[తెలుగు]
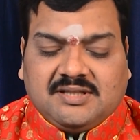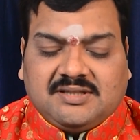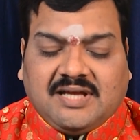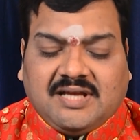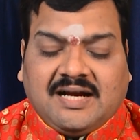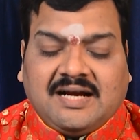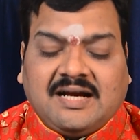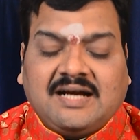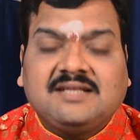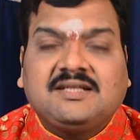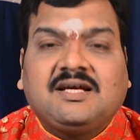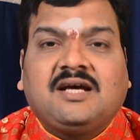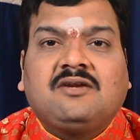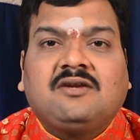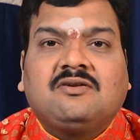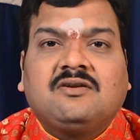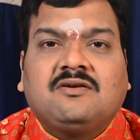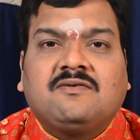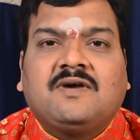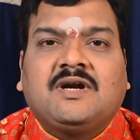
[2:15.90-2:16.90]
తగాదాలు
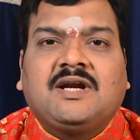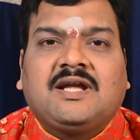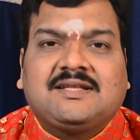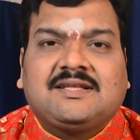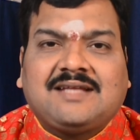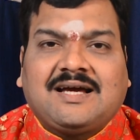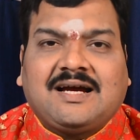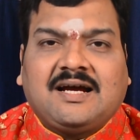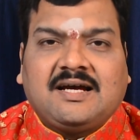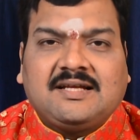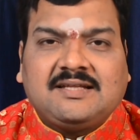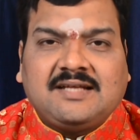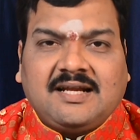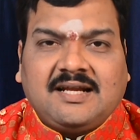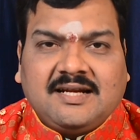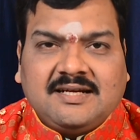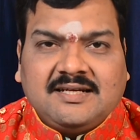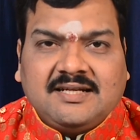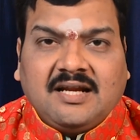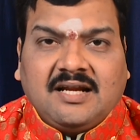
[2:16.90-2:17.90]
ఉన్న వాళ్ళ
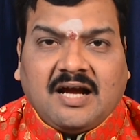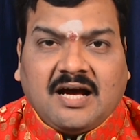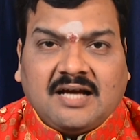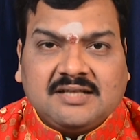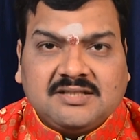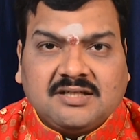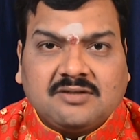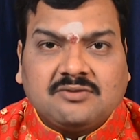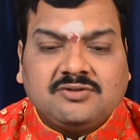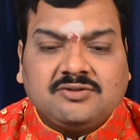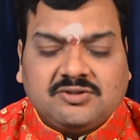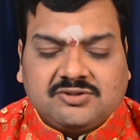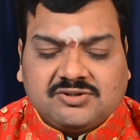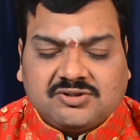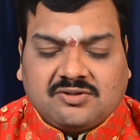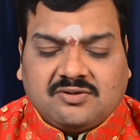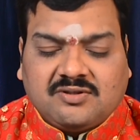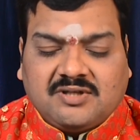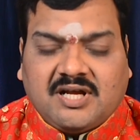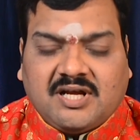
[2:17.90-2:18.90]
తగాదాలన్నీ రాజీ
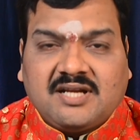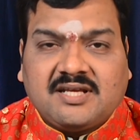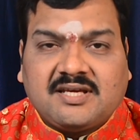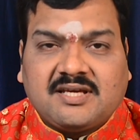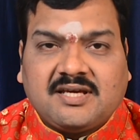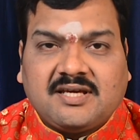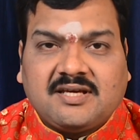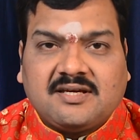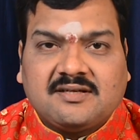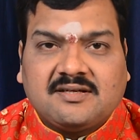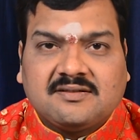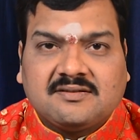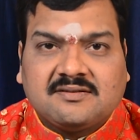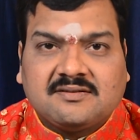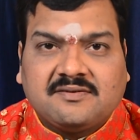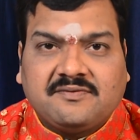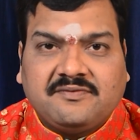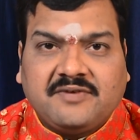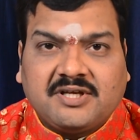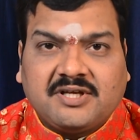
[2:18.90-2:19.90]
కుదుర్చుకోవటానికి
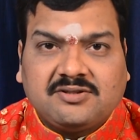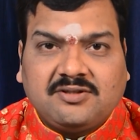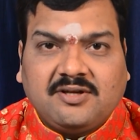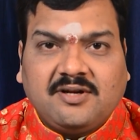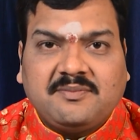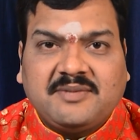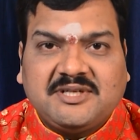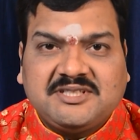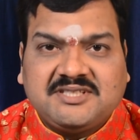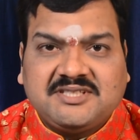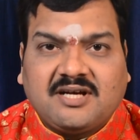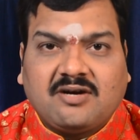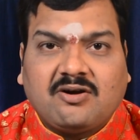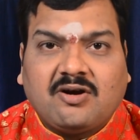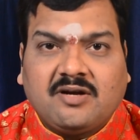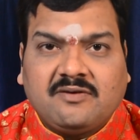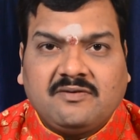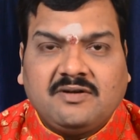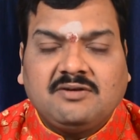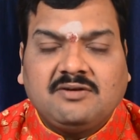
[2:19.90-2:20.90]
వ్యక్తుల మధ్య
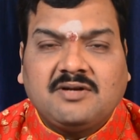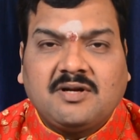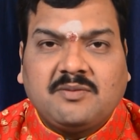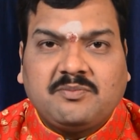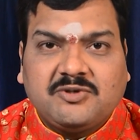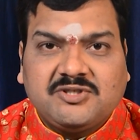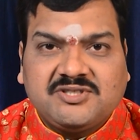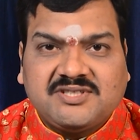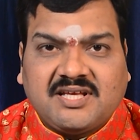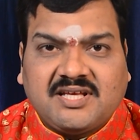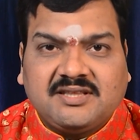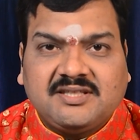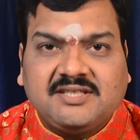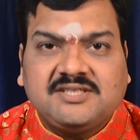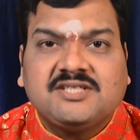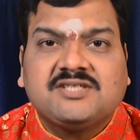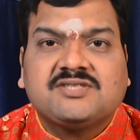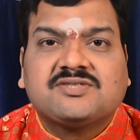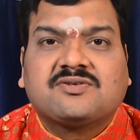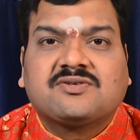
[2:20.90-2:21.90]
గొడవలు ఉన్నప్పుడు సంధి
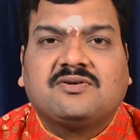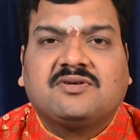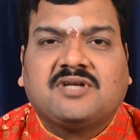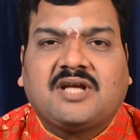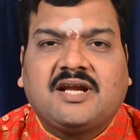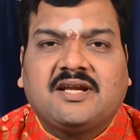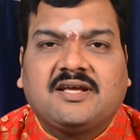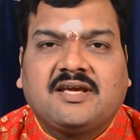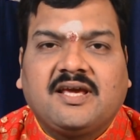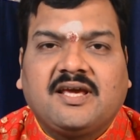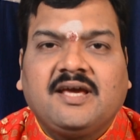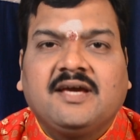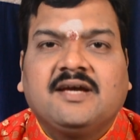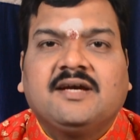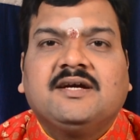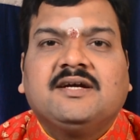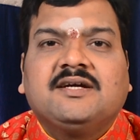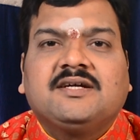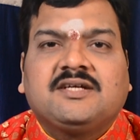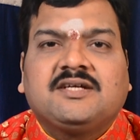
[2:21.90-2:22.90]
చేసుకోవటానికి
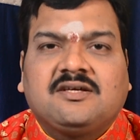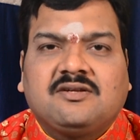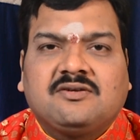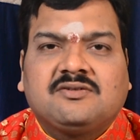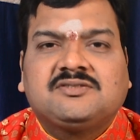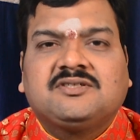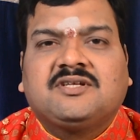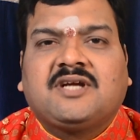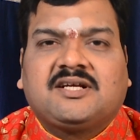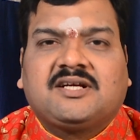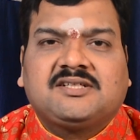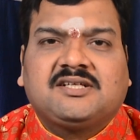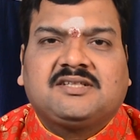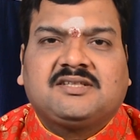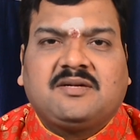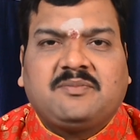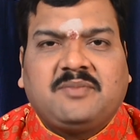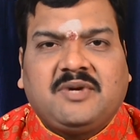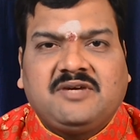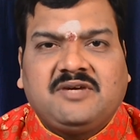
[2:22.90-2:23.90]
ఈరోజు
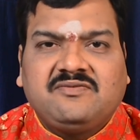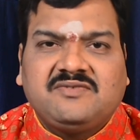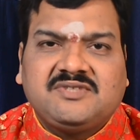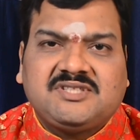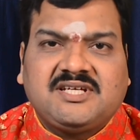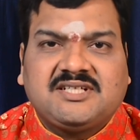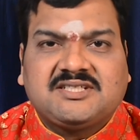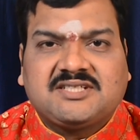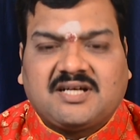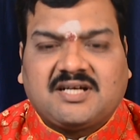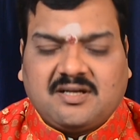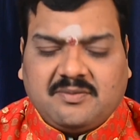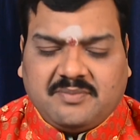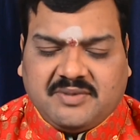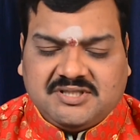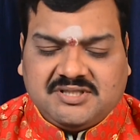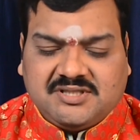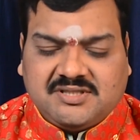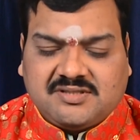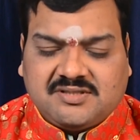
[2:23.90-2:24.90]
నక్షత్ర బలం విశేషంగా
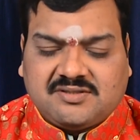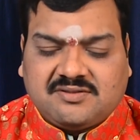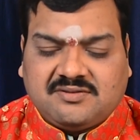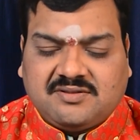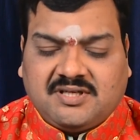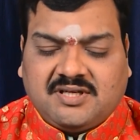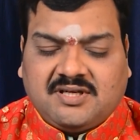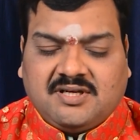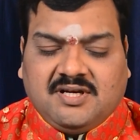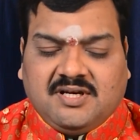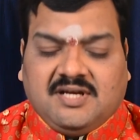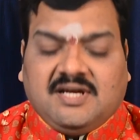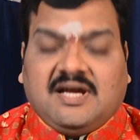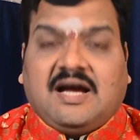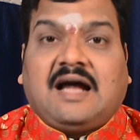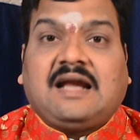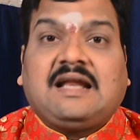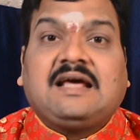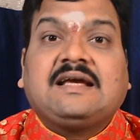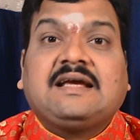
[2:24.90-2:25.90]
పనిచేస్తుంది
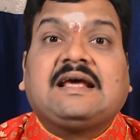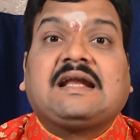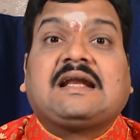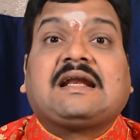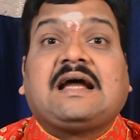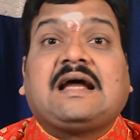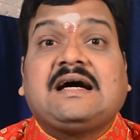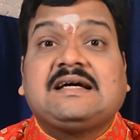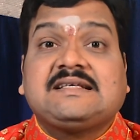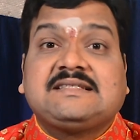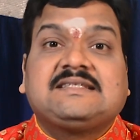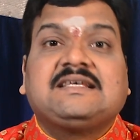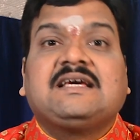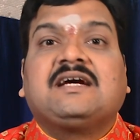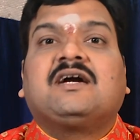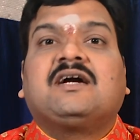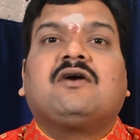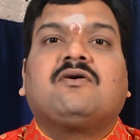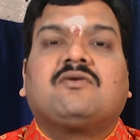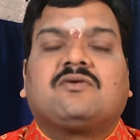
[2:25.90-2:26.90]
అలాగే
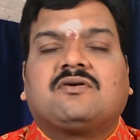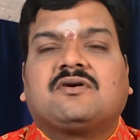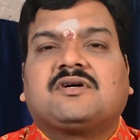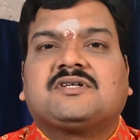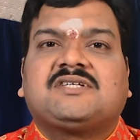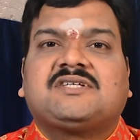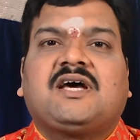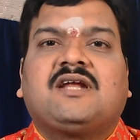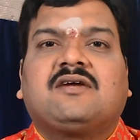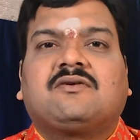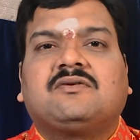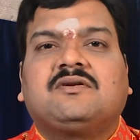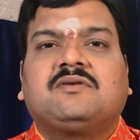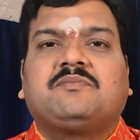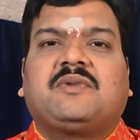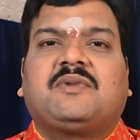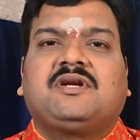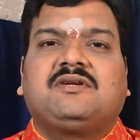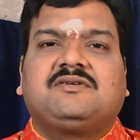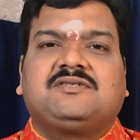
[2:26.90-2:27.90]
రహస్యంగా ఒక్కొక్కసారి కొన్ని
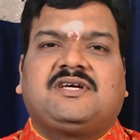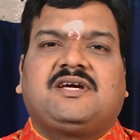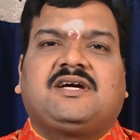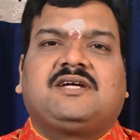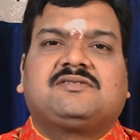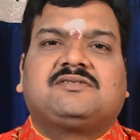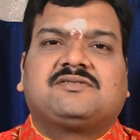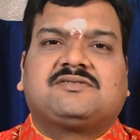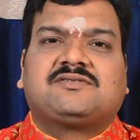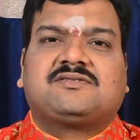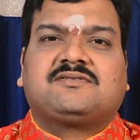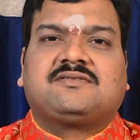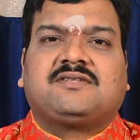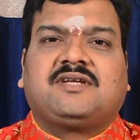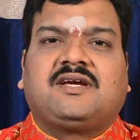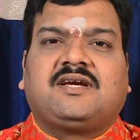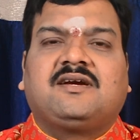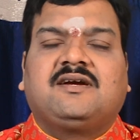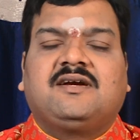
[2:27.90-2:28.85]
పనులు చేయాల్సి వస్తుంది